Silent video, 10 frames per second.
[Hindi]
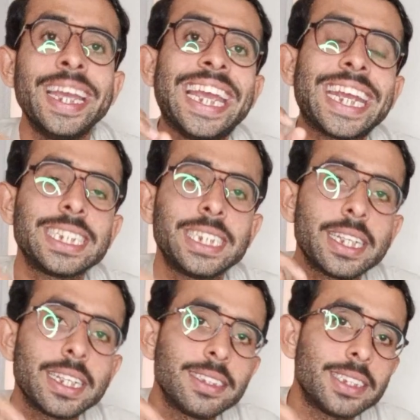एक
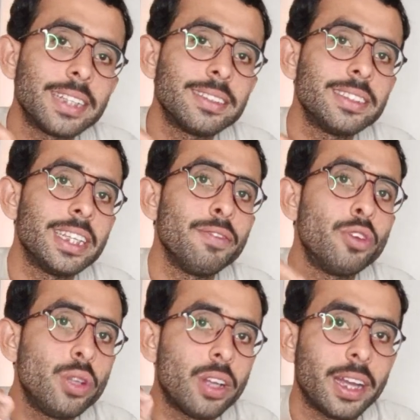अच्छे खासे चांसेस हैं
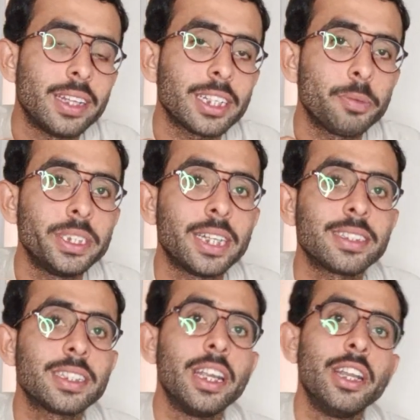वो डॉलर तक भी जा
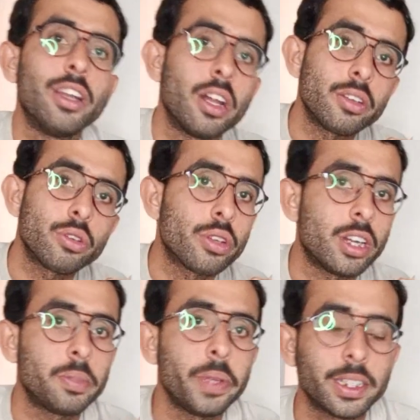सकता है डॉलर को
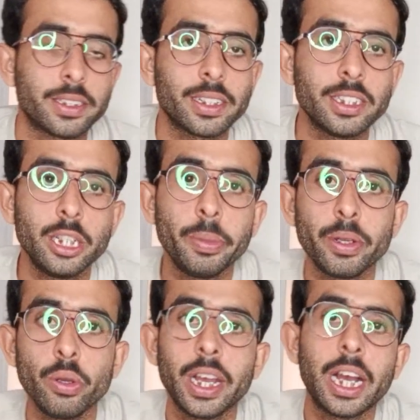क्रॉस भी कर सकता है जी
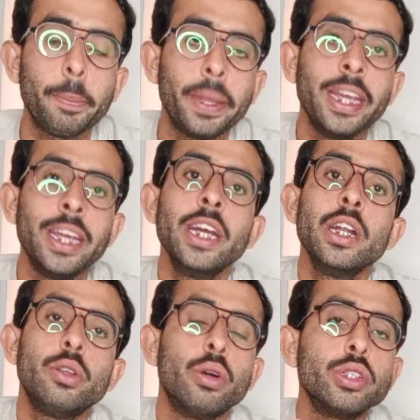बिल्कुल यहाँ पे
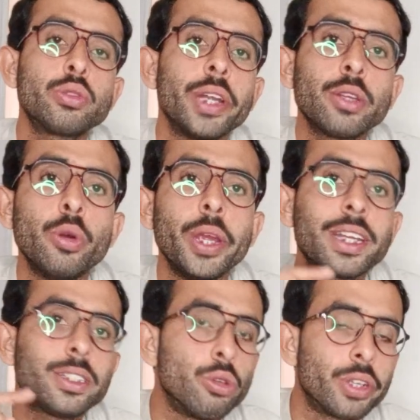डोज कॉइन को
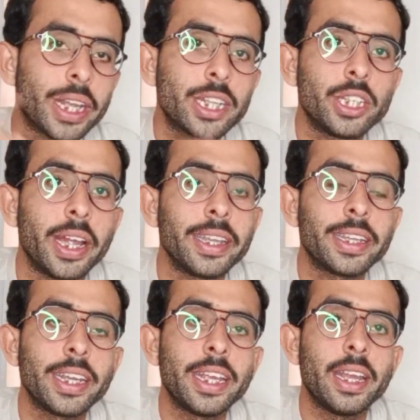एक जो टेक
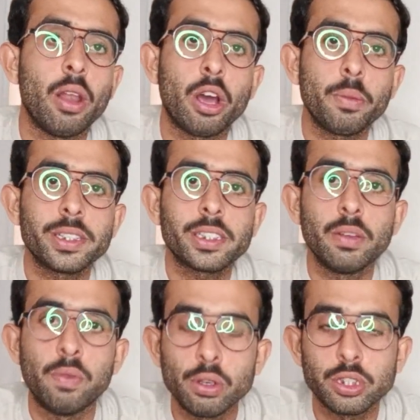जॉइंट है लॉन मस्क
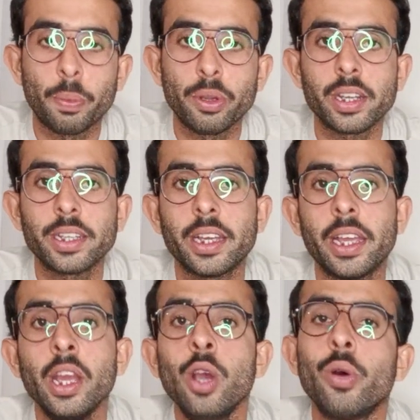है वो सपोर्ट करता
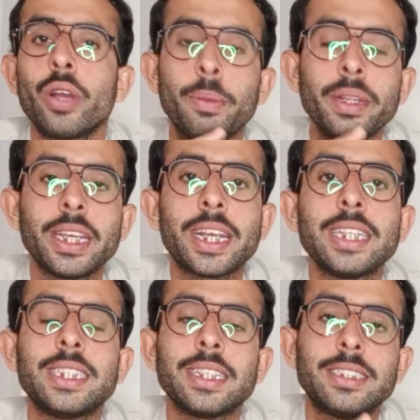है और आपने देखा
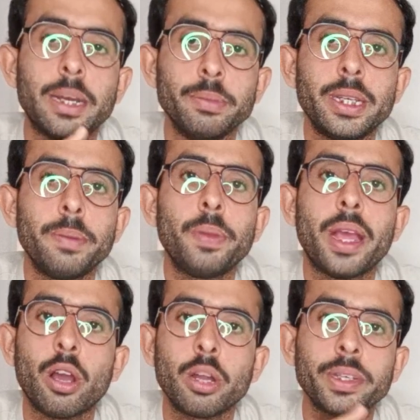है जब जब
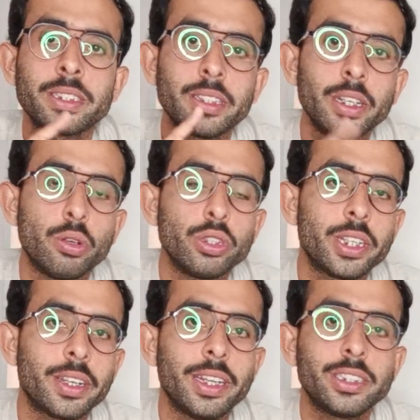लॉन मस्क ने डोज
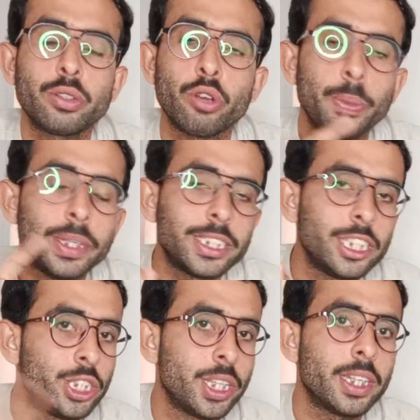के रिलेटेड कोई भी
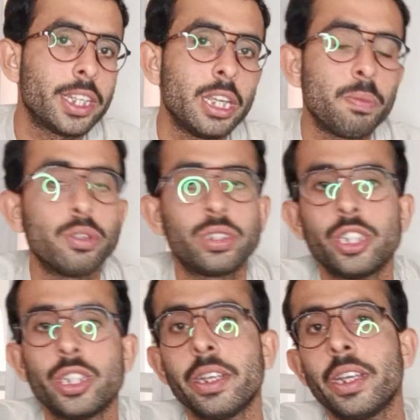ऐसी शेयर की है
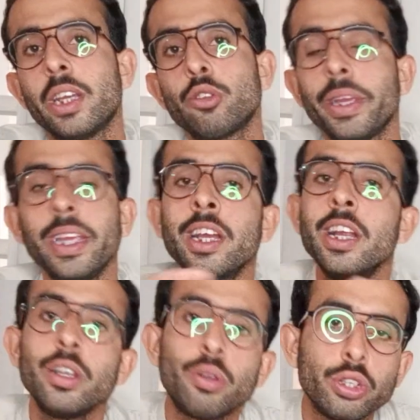पोस्टर शेयर की है तो भाई
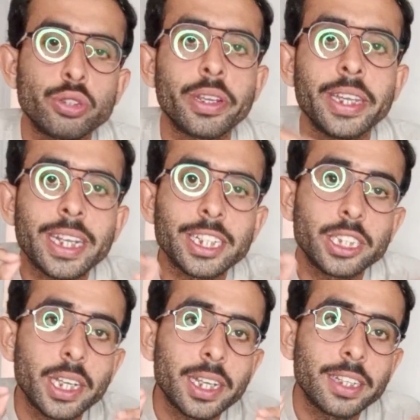डोज कॉइन ने एक
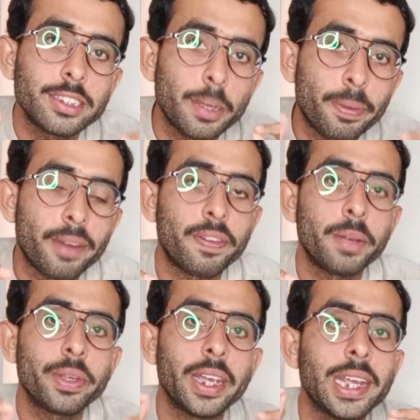अच्छा खासा
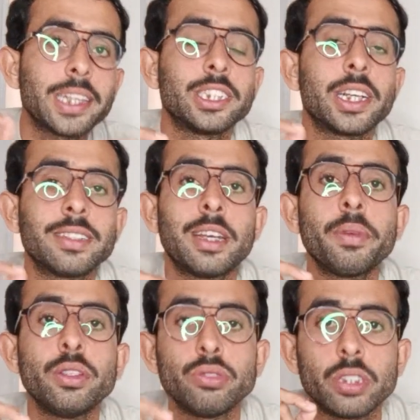परफॉर्म किया है एक अच्छा खासा
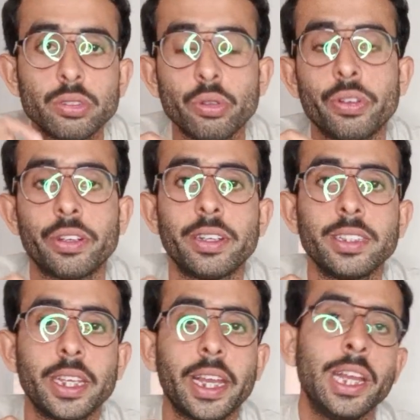अपने यूजर्स को
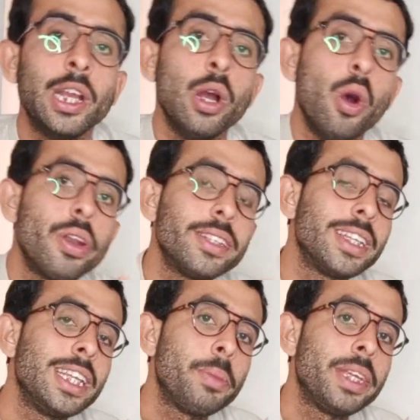रिटर्न दिया है और
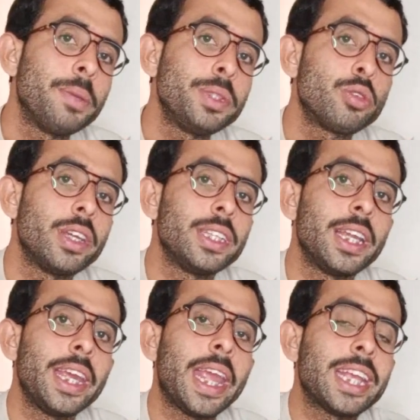रिसेंटली हमें यह भी सुनाई
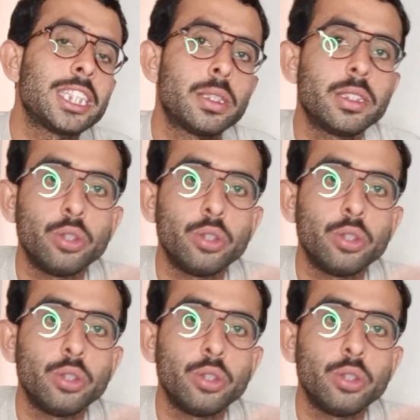दे रहा है एक्स